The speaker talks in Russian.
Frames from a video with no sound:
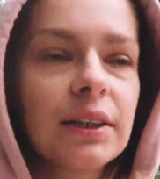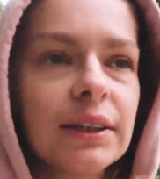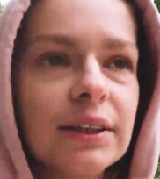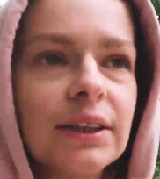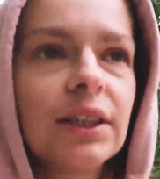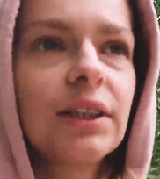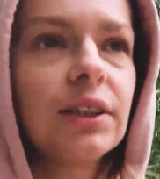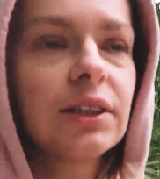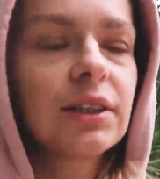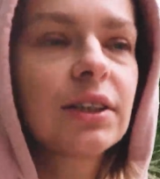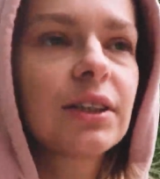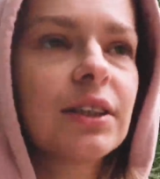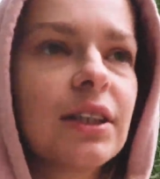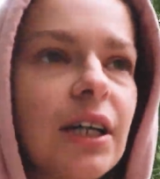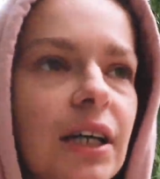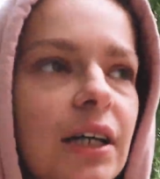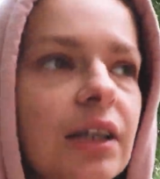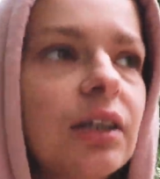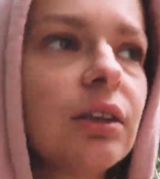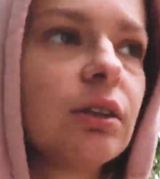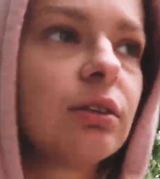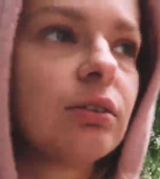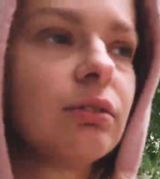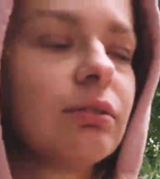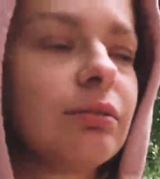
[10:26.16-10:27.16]
где не
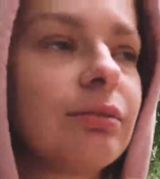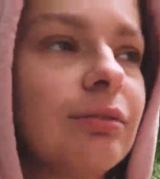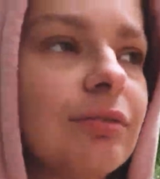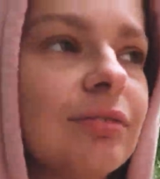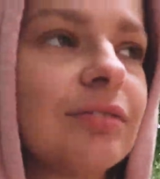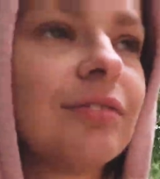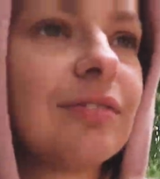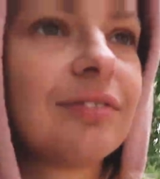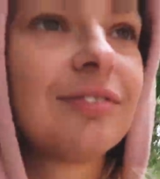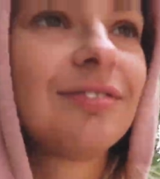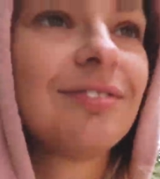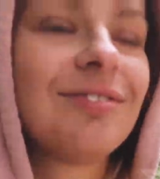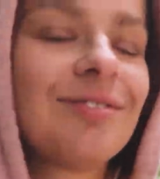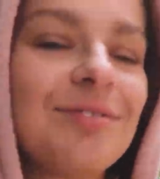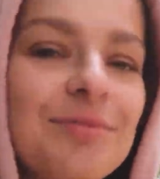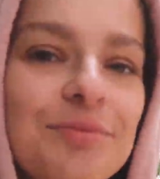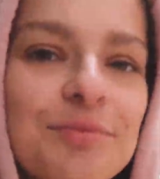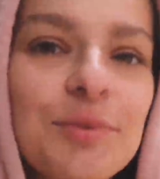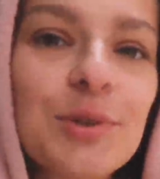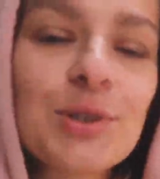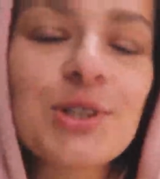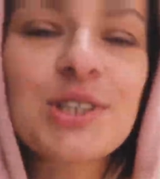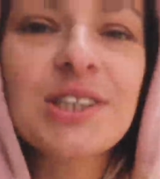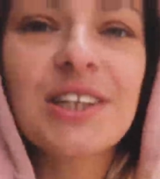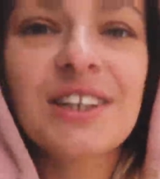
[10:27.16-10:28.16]
знаю.
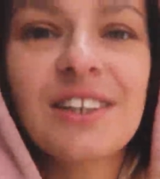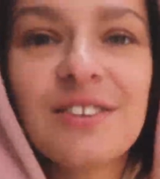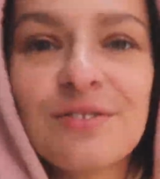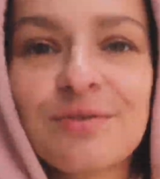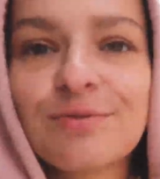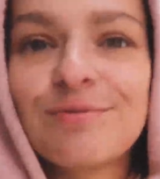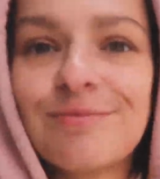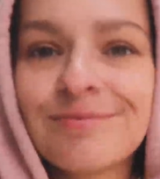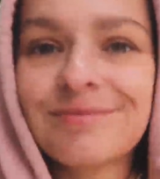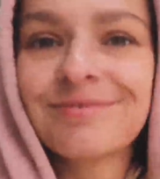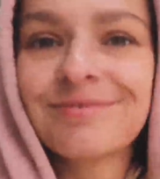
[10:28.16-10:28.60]
Музыка